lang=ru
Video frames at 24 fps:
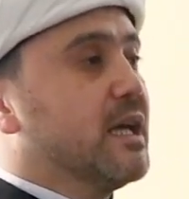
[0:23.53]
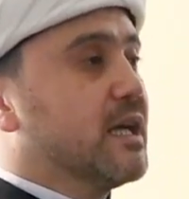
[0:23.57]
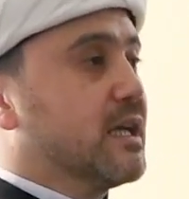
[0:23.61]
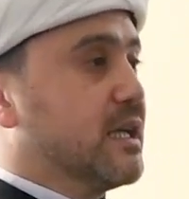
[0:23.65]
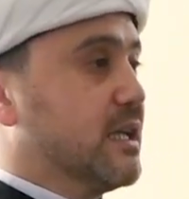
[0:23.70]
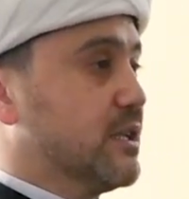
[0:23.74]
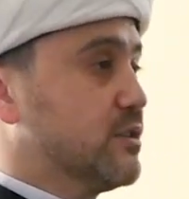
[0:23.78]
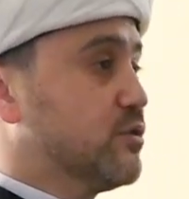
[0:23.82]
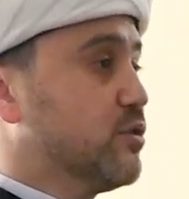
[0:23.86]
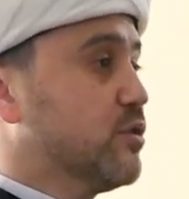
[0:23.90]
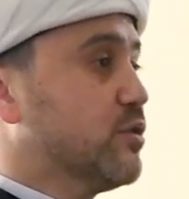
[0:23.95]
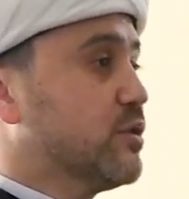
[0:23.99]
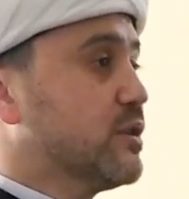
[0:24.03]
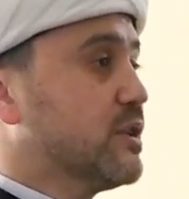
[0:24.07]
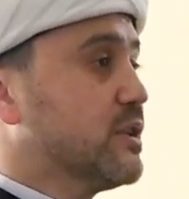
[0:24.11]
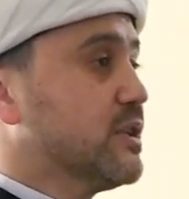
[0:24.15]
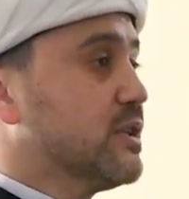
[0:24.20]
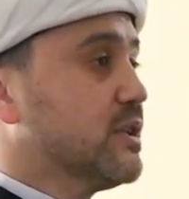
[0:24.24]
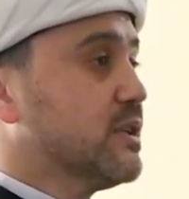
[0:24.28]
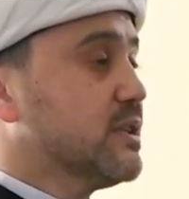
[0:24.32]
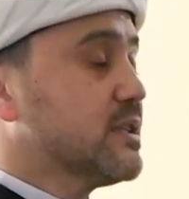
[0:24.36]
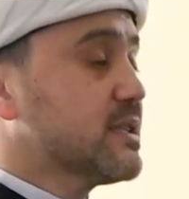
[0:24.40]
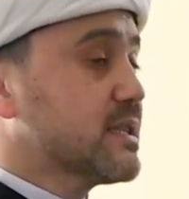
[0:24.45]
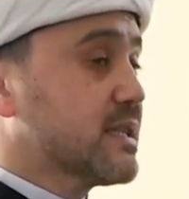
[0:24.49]

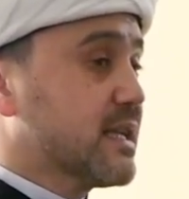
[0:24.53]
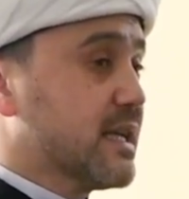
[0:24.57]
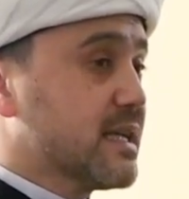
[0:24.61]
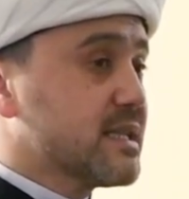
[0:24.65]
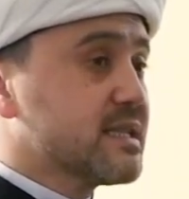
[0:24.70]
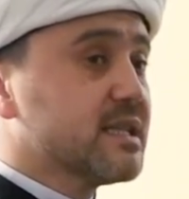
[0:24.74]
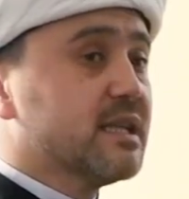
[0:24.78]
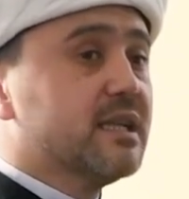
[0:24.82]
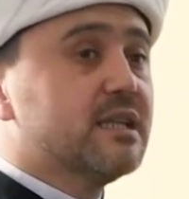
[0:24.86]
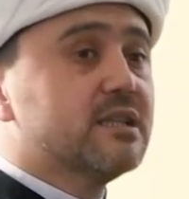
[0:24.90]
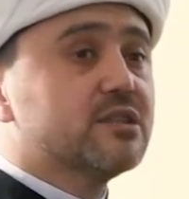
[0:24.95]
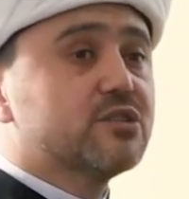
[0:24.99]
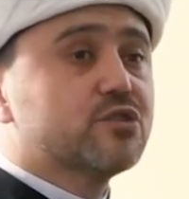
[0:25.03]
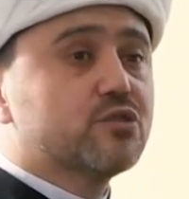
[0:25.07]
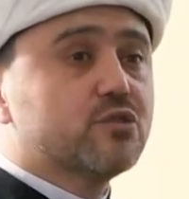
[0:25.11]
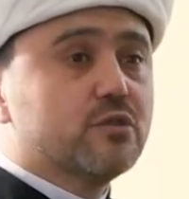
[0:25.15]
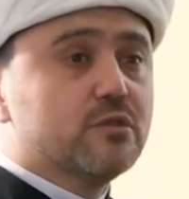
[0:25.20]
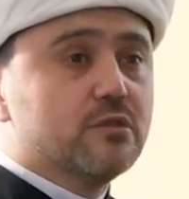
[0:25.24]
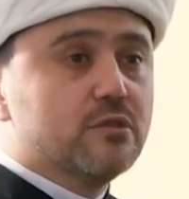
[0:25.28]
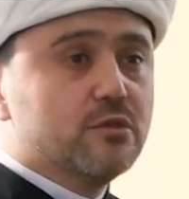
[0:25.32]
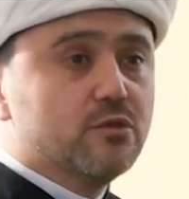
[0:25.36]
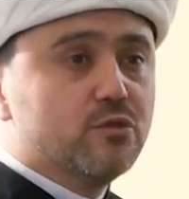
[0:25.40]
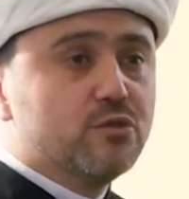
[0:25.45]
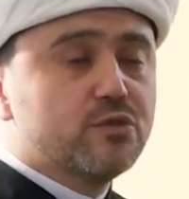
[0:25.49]
который сказал,
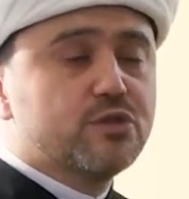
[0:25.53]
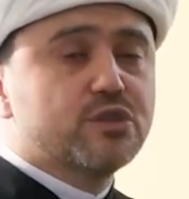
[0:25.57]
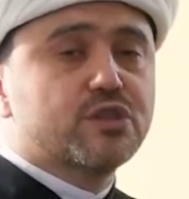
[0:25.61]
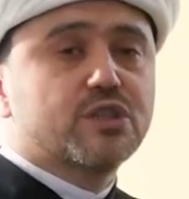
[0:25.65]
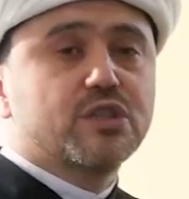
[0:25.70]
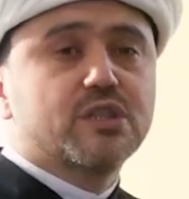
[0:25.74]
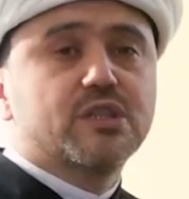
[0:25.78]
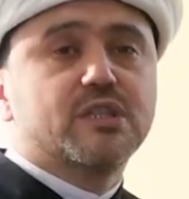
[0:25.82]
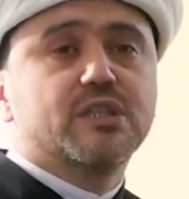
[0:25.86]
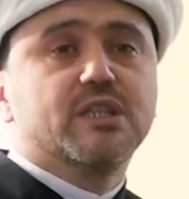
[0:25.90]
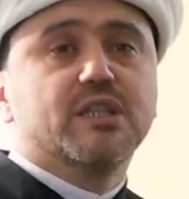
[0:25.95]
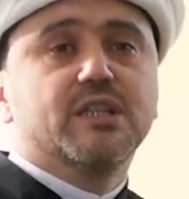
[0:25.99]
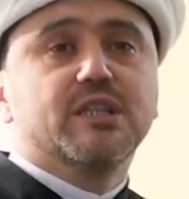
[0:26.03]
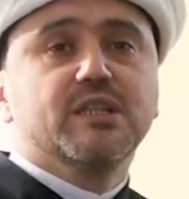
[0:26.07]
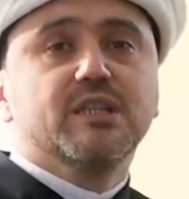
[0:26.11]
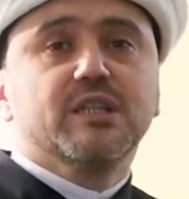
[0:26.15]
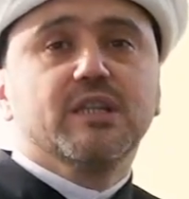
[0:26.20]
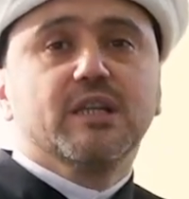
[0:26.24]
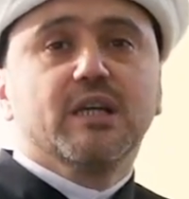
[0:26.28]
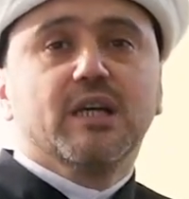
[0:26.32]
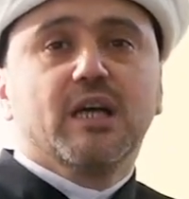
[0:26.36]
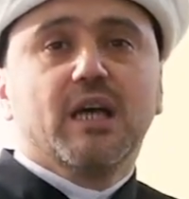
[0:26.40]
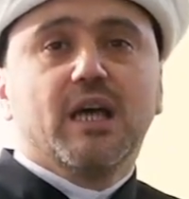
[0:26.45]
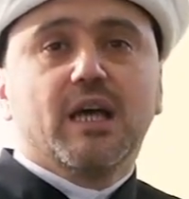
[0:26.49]
что лучший
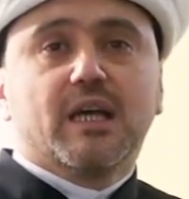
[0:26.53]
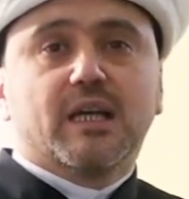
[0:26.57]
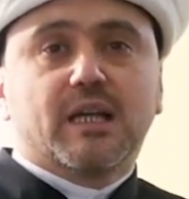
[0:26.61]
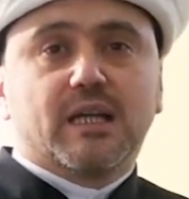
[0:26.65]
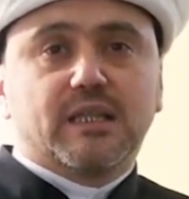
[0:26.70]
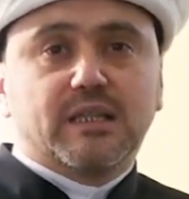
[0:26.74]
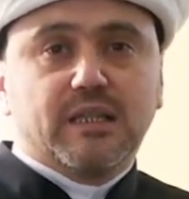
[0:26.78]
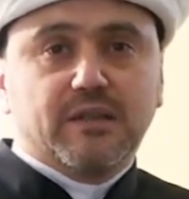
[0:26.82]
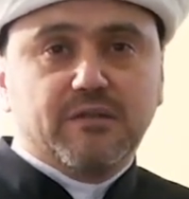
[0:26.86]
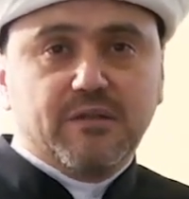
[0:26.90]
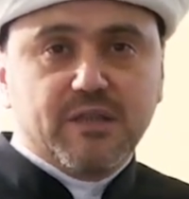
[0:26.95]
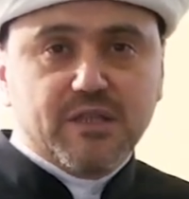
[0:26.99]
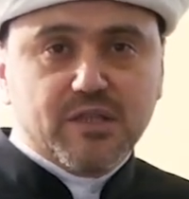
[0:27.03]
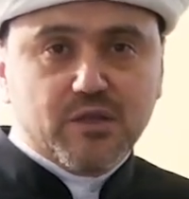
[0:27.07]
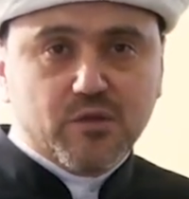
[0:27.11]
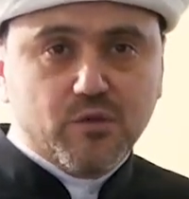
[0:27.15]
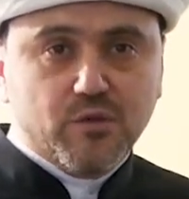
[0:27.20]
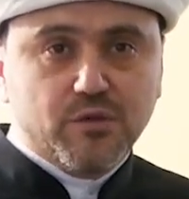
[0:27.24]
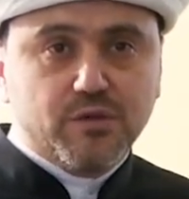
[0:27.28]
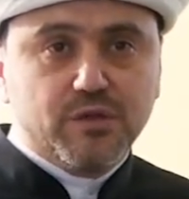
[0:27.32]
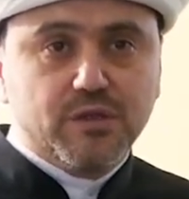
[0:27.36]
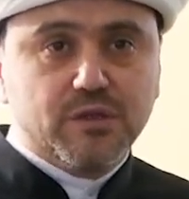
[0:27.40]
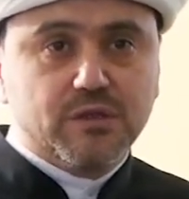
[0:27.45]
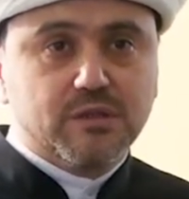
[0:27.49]
день, когда
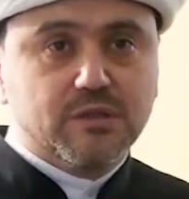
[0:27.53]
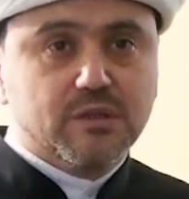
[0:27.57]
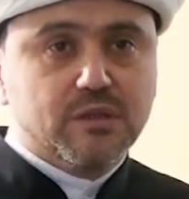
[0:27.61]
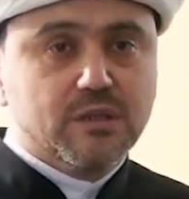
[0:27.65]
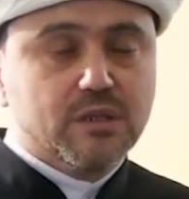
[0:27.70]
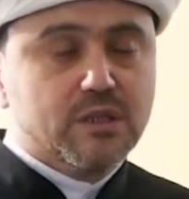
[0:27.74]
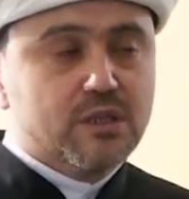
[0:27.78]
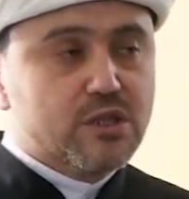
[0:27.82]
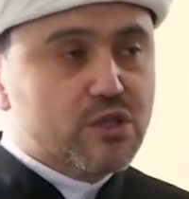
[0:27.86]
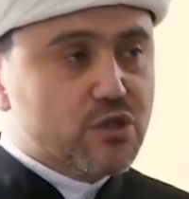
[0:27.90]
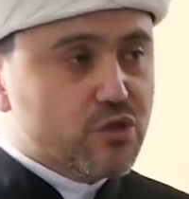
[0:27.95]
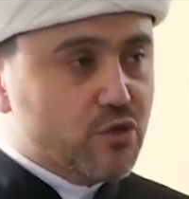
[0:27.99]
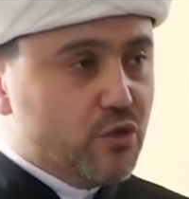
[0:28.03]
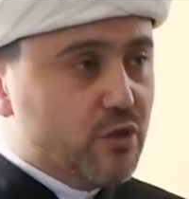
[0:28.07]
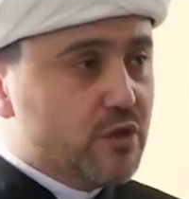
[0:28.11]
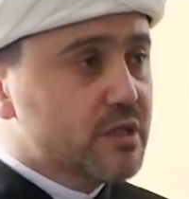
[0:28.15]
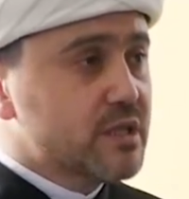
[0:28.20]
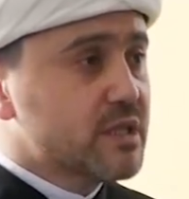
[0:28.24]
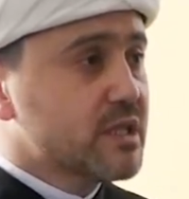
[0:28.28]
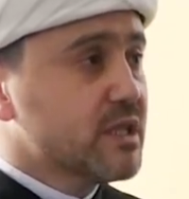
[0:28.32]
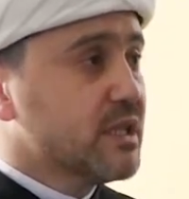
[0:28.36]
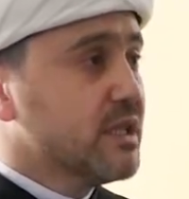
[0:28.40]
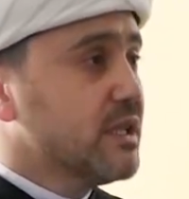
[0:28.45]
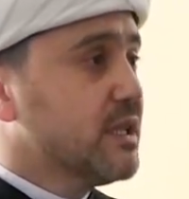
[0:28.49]
восходит
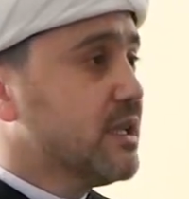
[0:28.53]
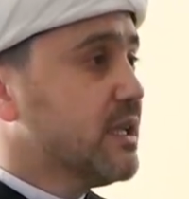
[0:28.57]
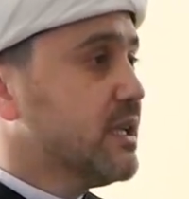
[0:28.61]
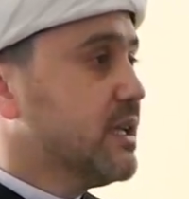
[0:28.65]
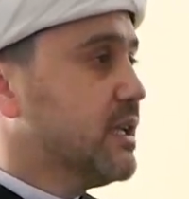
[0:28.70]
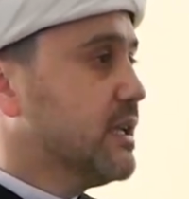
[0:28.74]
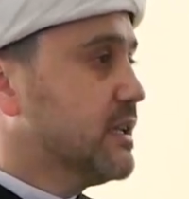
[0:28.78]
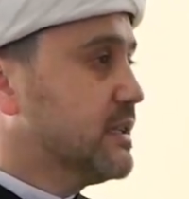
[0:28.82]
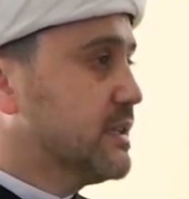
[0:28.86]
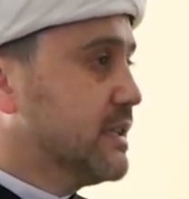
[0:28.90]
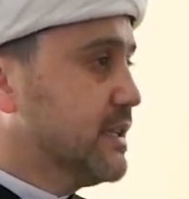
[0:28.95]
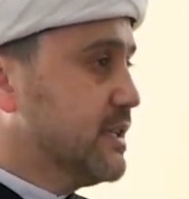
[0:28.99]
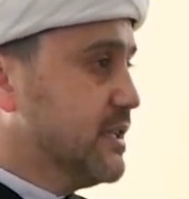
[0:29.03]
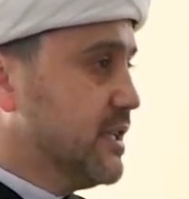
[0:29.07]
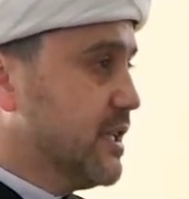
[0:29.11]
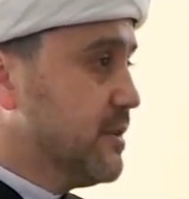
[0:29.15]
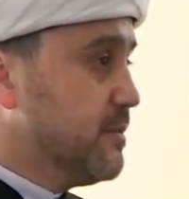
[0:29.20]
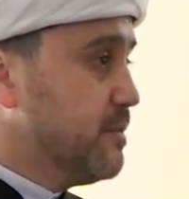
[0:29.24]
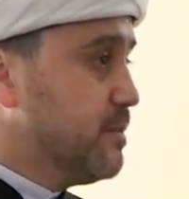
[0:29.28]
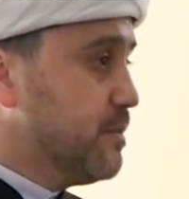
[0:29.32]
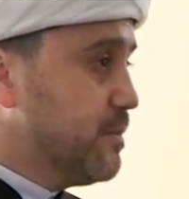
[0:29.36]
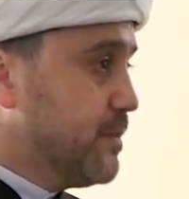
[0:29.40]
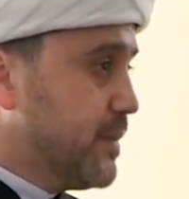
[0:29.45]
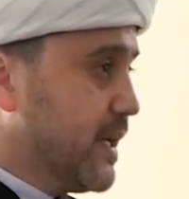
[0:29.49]
солнце, это
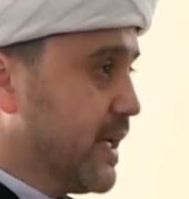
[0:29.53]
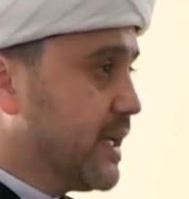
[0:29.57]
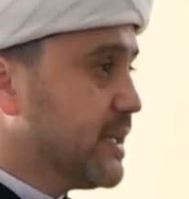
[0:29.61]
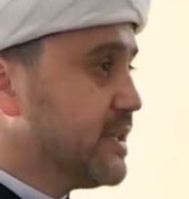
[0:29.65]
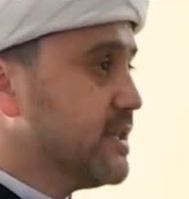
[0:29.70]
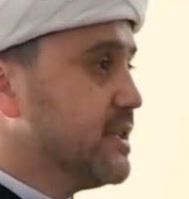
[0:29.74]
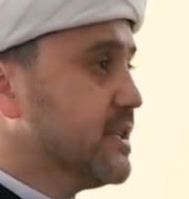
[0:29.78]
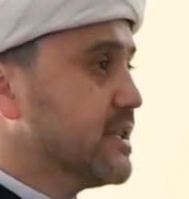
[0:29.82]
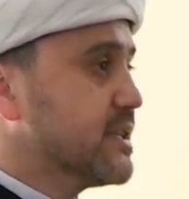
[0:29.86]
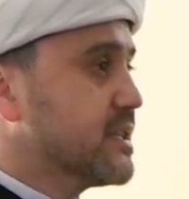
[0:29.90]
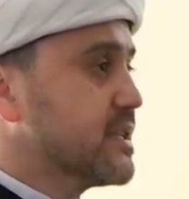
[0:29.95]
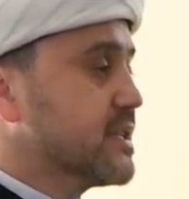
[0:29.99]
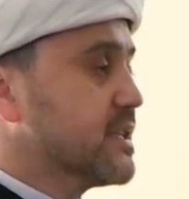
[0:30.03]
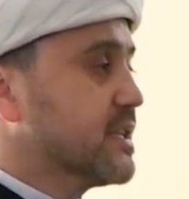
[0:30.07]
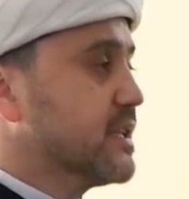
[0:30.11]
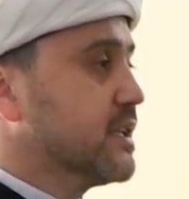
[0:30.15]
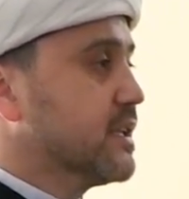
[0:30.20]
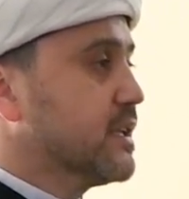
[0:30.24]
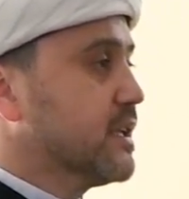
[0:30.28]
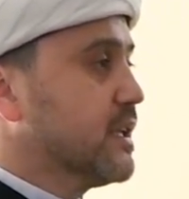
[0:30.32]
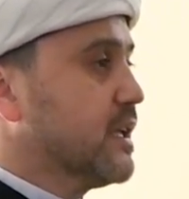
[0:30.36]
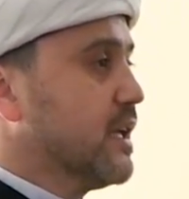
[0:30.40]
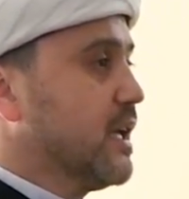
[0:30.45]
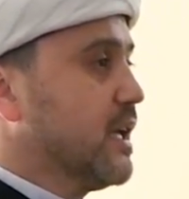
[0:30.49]
день пятницы –